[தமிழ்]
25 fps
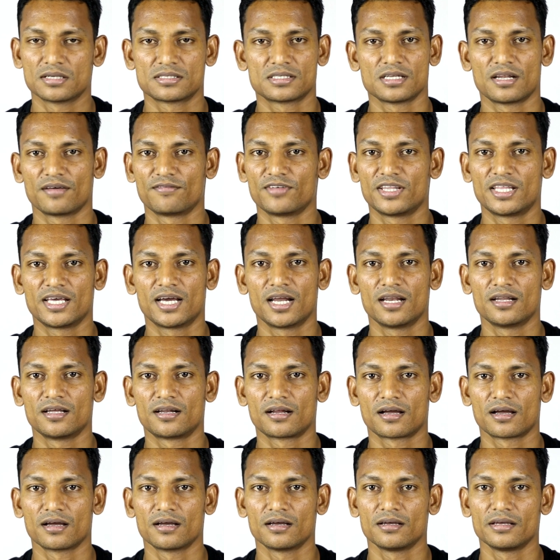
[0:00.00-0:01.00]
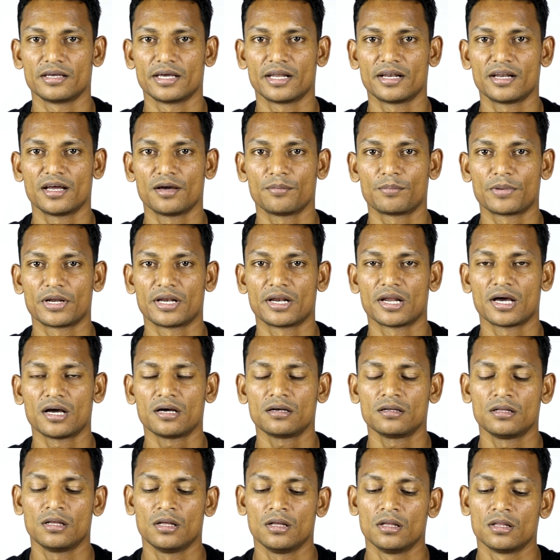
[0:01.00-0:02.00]
சில விதிகள் இருக்குது என்ன அப்படின்னா
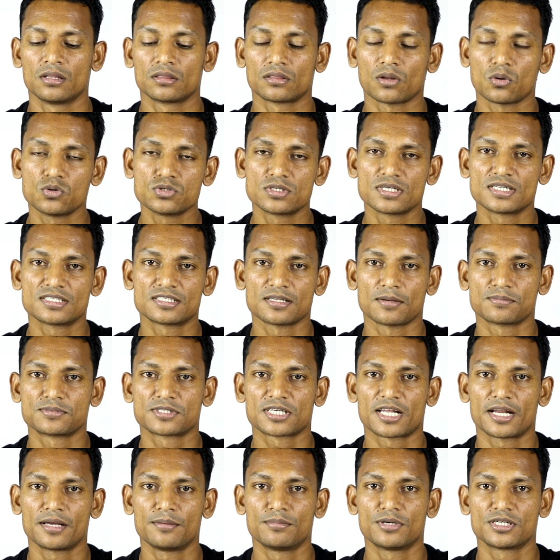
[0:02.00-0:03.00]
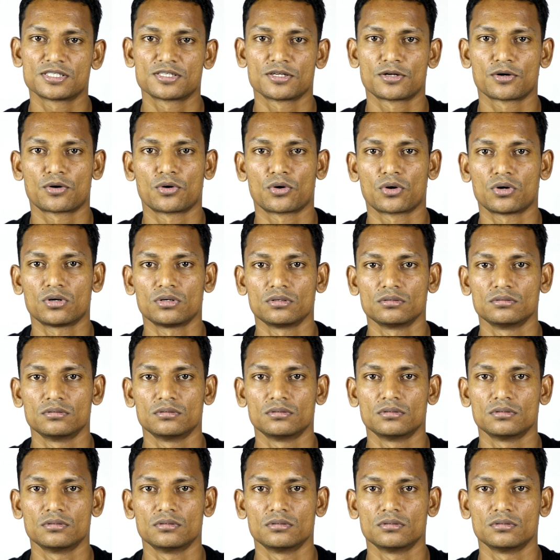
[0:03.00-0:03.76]
தௌசண்ட் சப்ஸ்கிரைபர்ஸ் இருக்கணும்